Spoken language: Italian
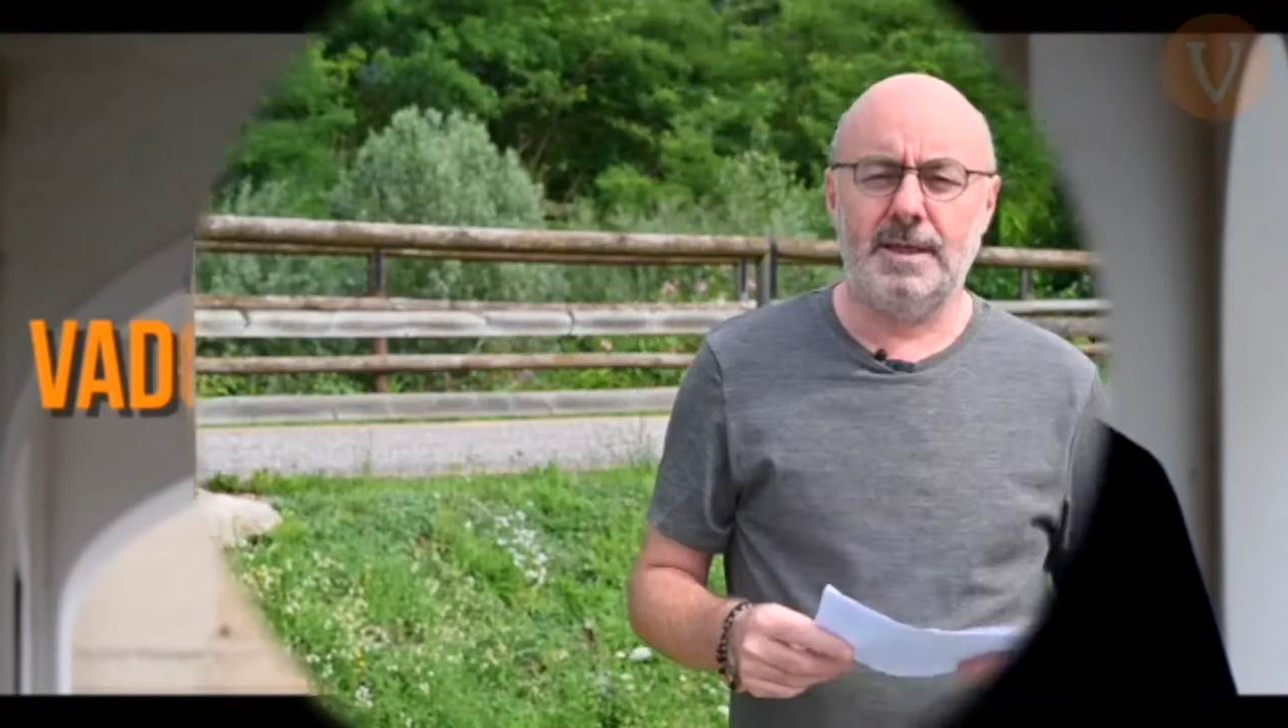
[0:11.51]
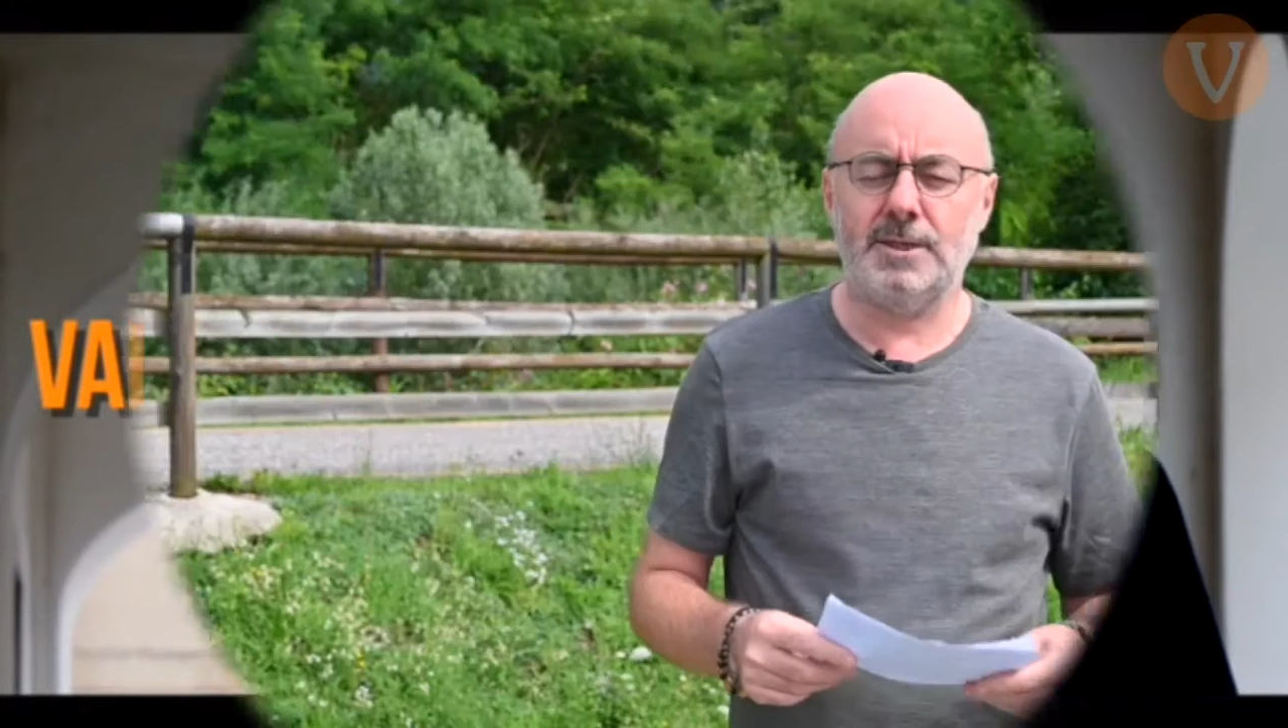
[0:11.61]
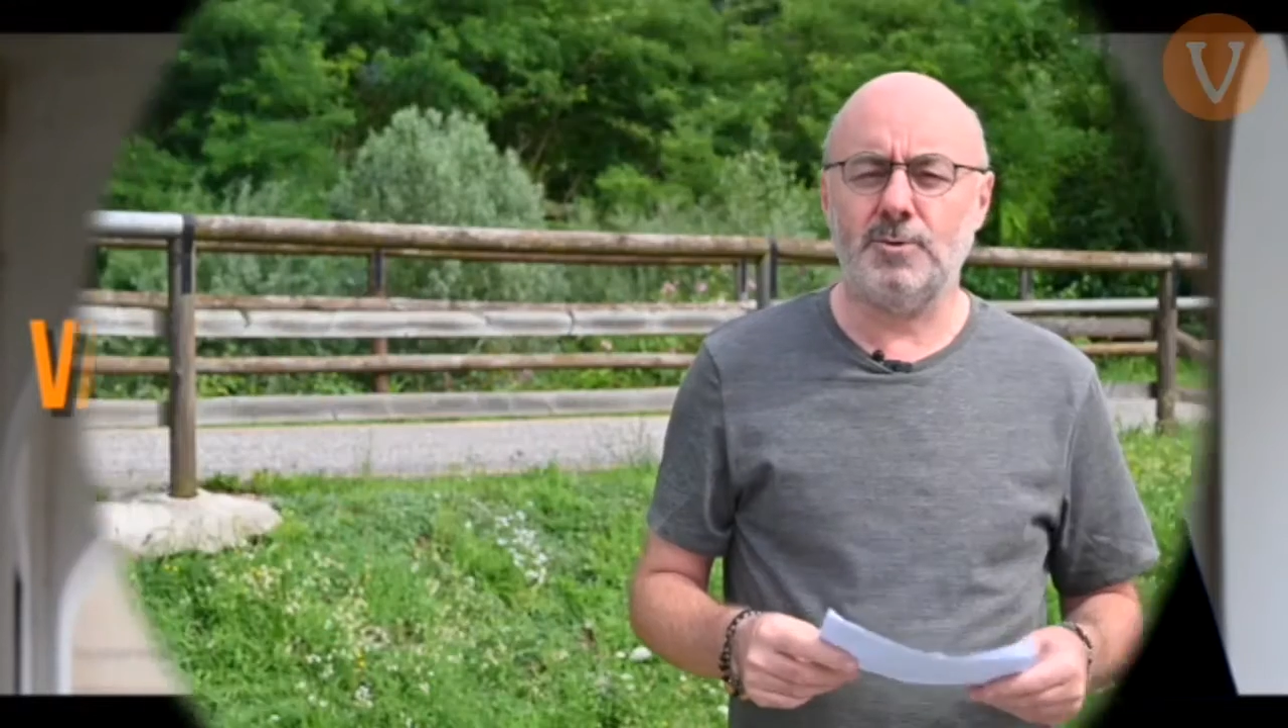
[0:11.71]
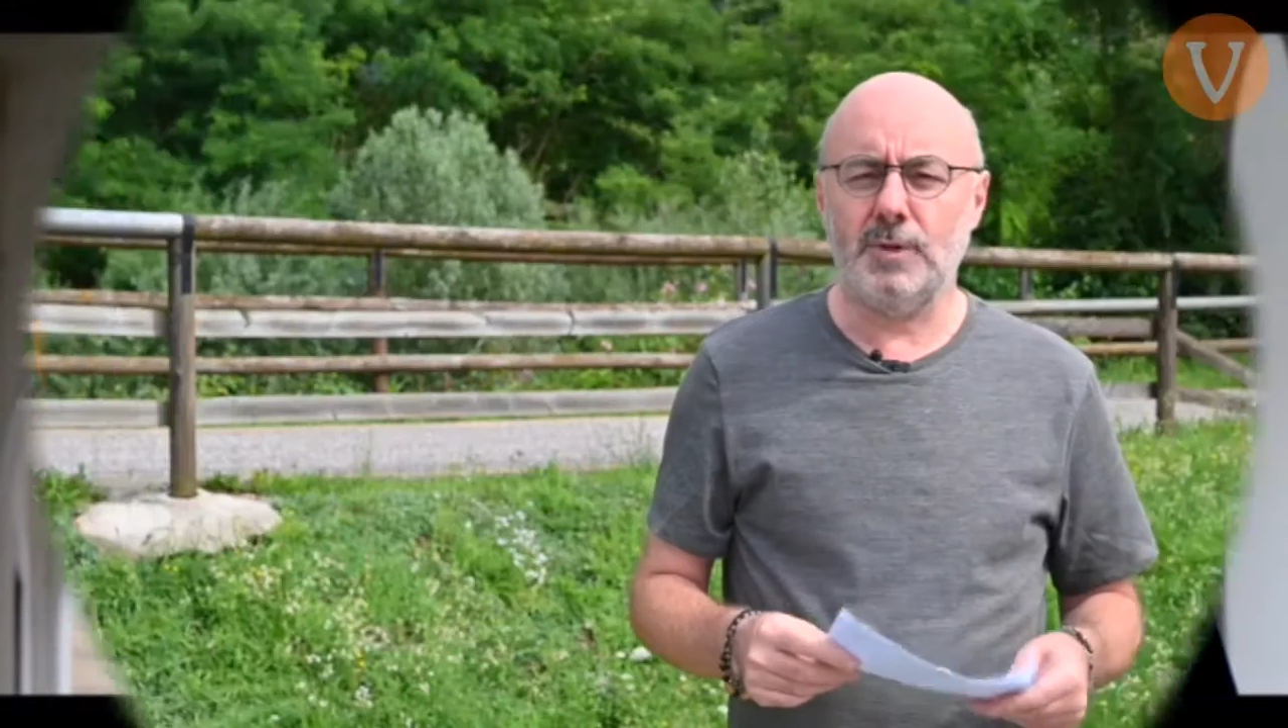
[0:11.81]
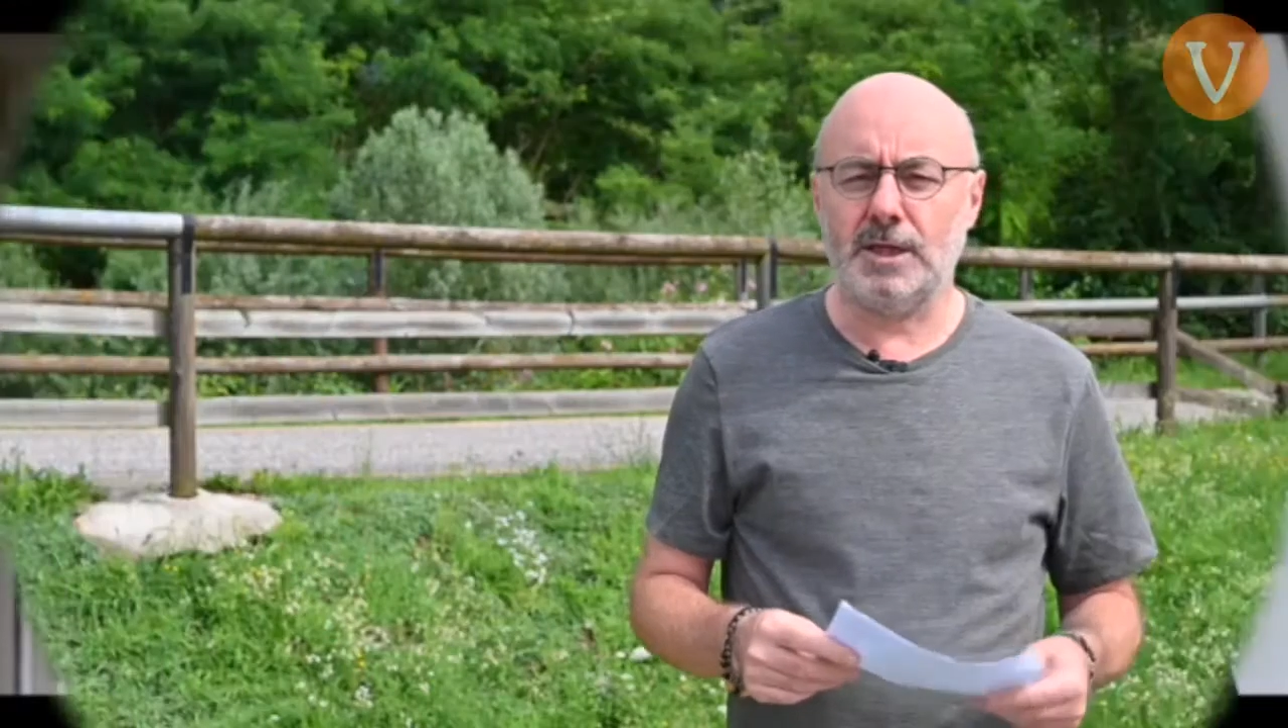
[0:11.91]

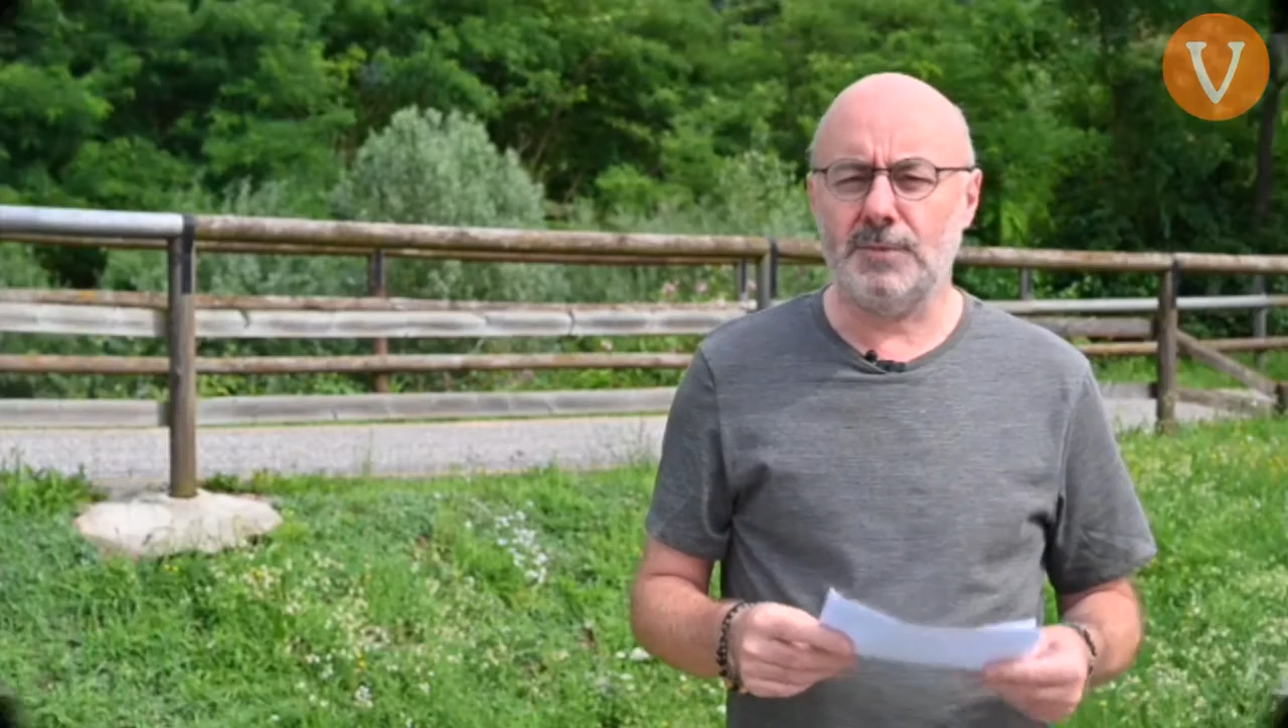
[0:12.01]
Nessuna